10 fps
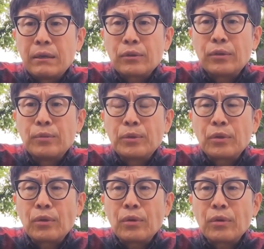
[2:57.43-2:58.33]
というも
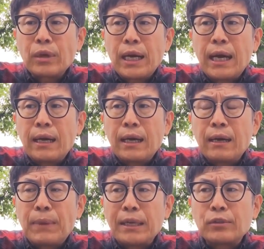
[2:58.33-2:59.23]
の
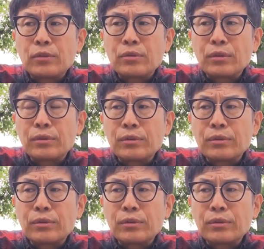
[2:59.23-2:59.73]
が一つの